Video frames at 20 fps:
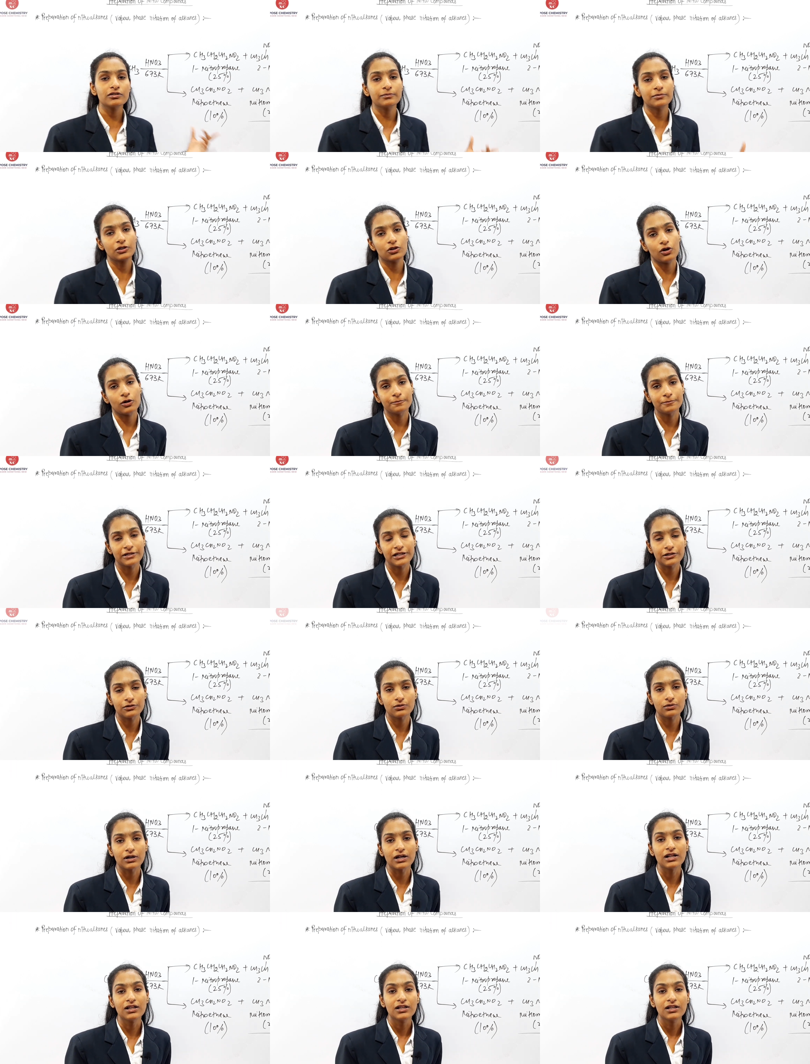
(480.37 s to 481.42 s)
हमें ऑप्टेंड
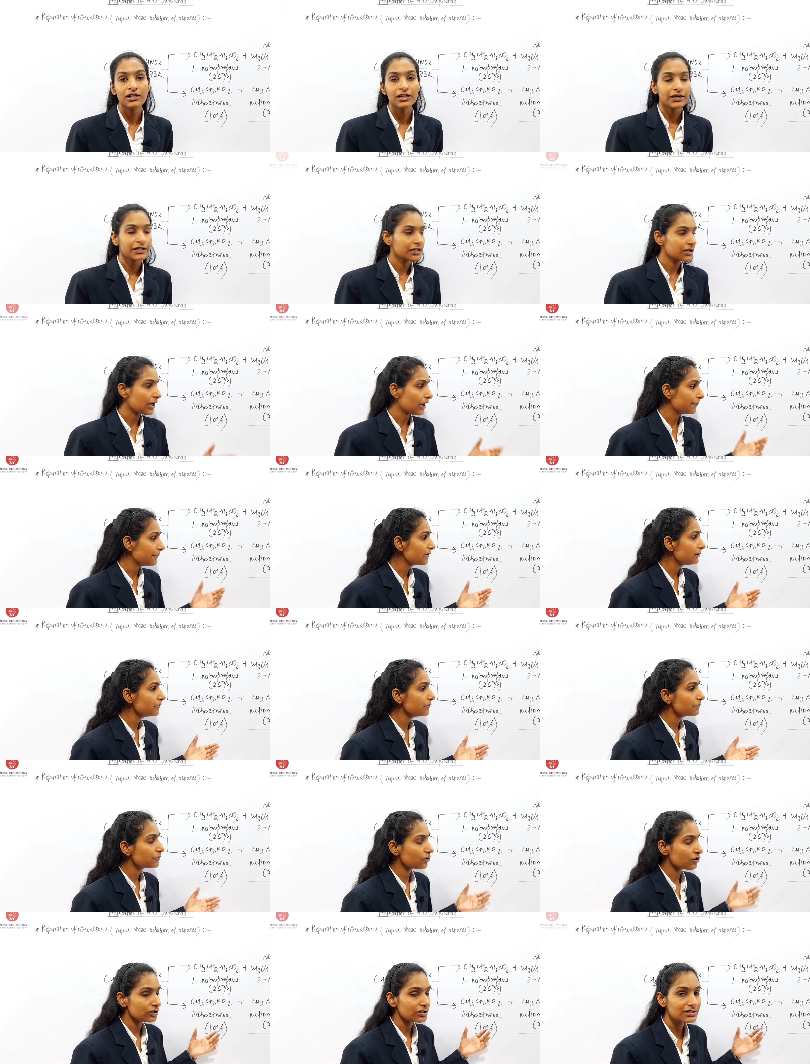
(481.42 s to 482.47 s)
होगा यहाँ पर हमें
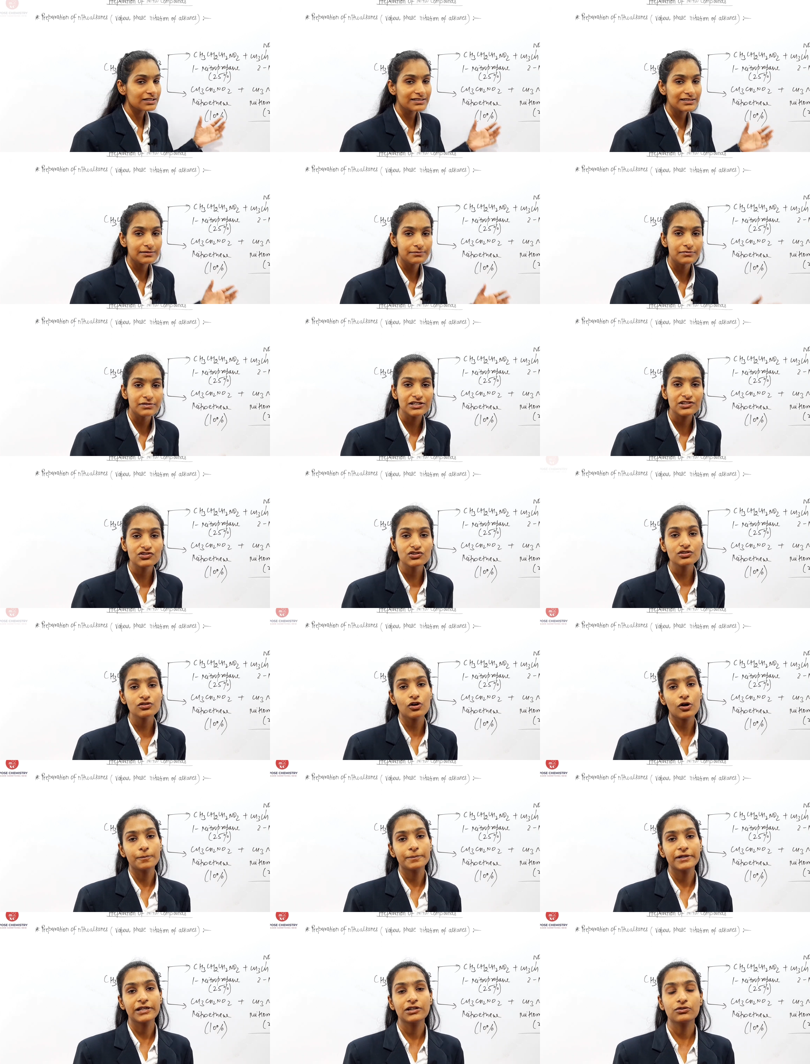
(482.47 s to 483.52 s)
प्रोडक्ट्स का मिक्सचर
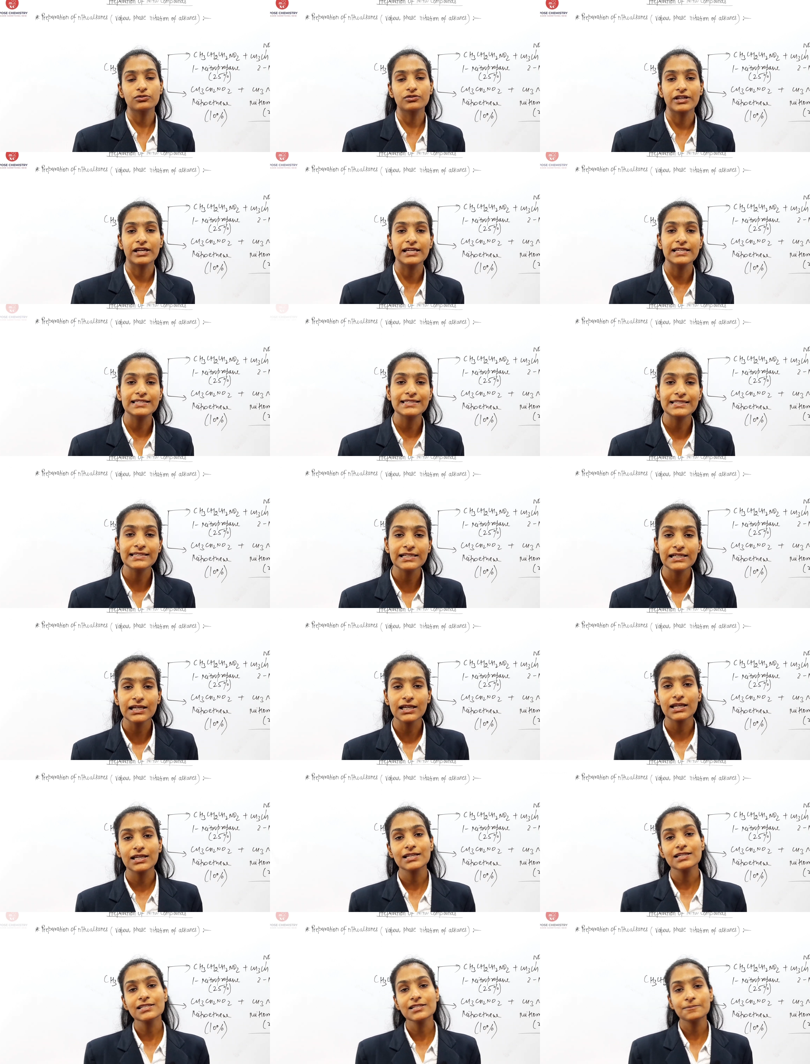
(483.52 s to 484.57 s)
ऑप्टेंड होता है इसलिए
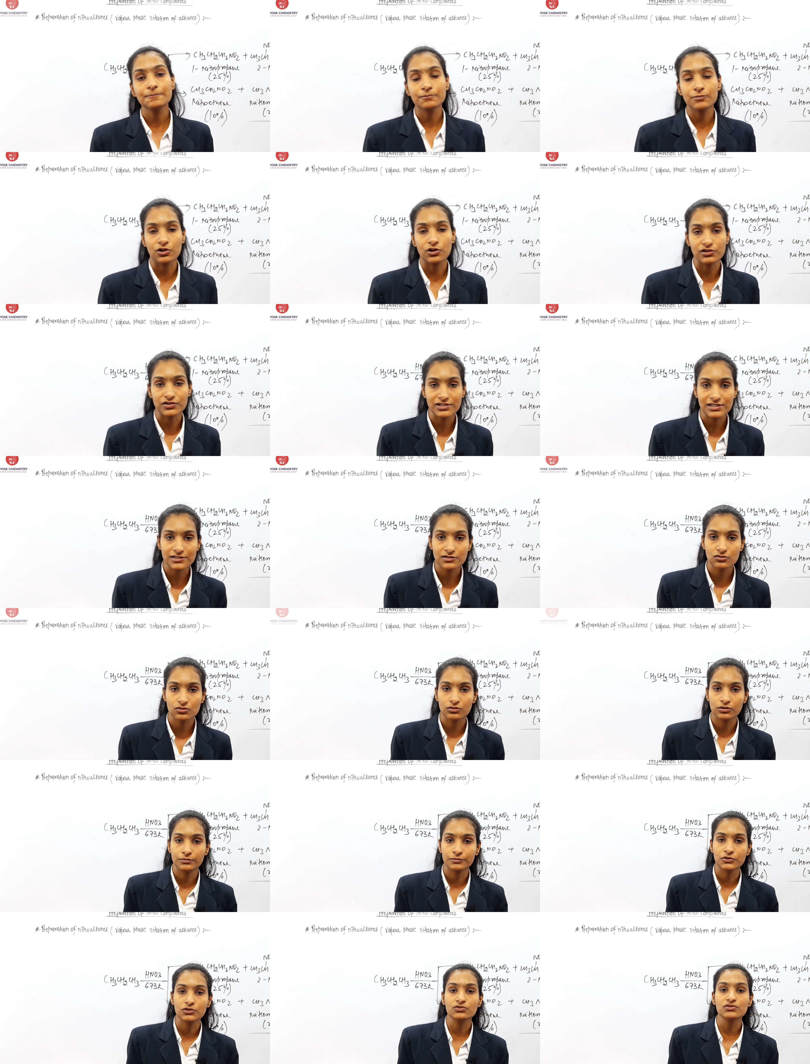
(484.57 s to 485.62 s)
इस प्रोसेस को
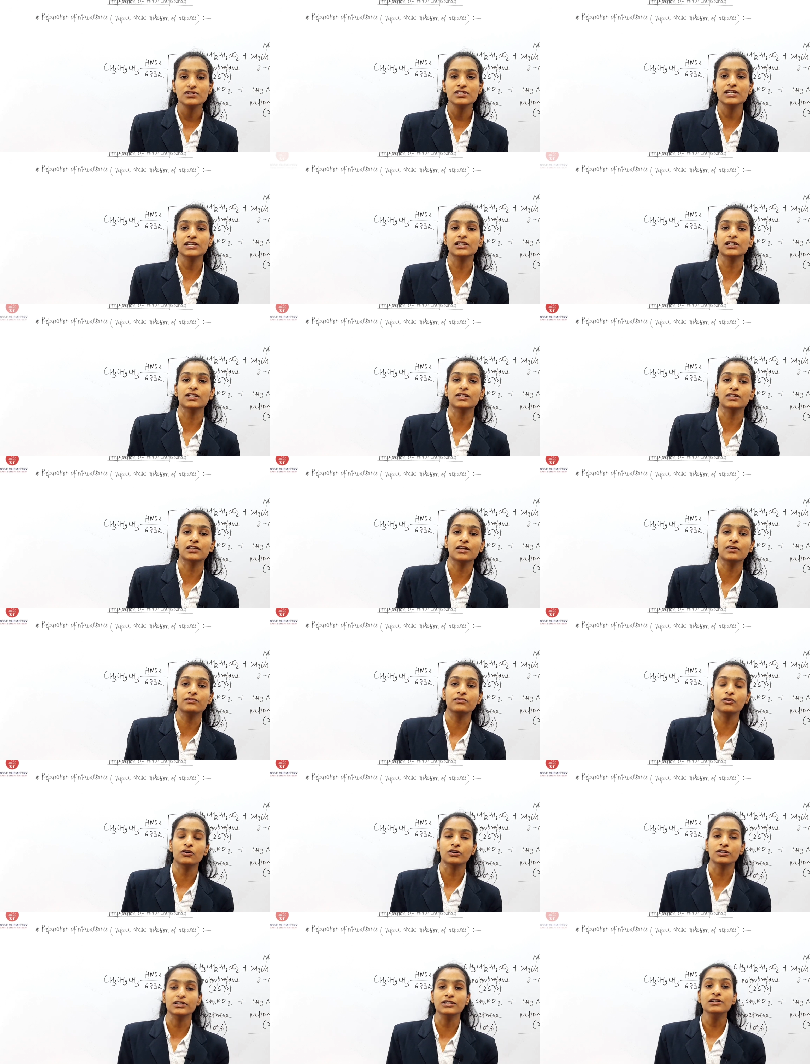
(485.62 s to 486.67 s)
हम यूज़ नहीं करते हैं
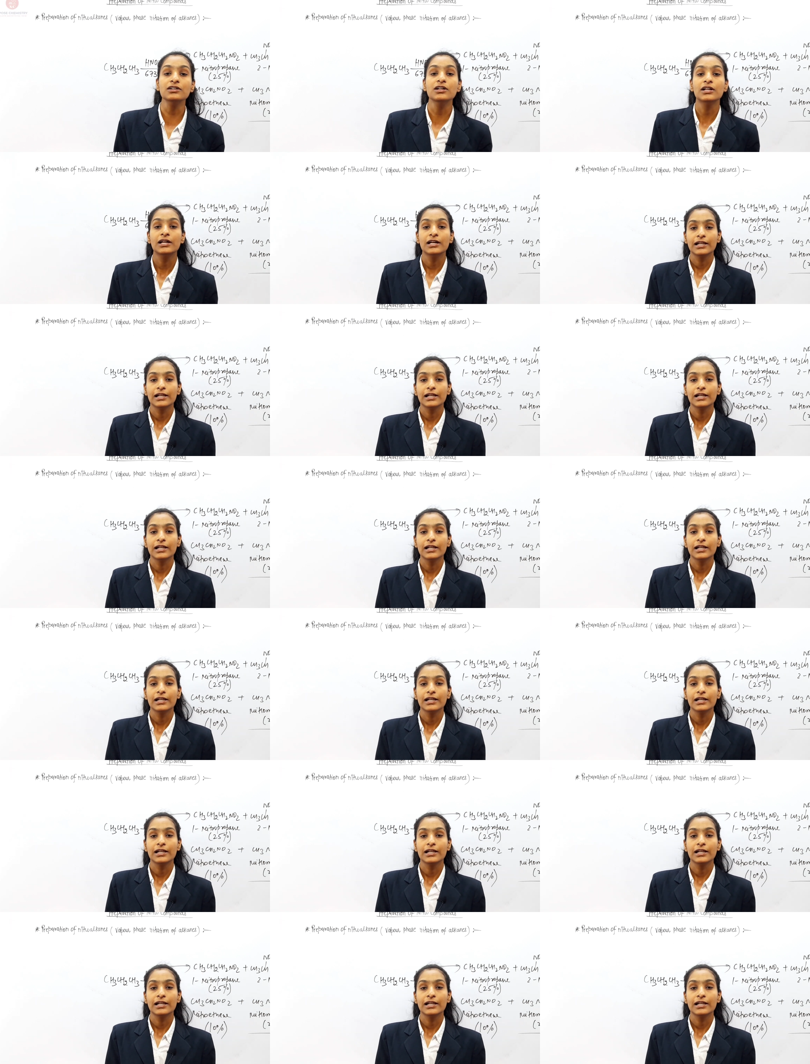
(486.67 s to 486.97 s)
फॉर द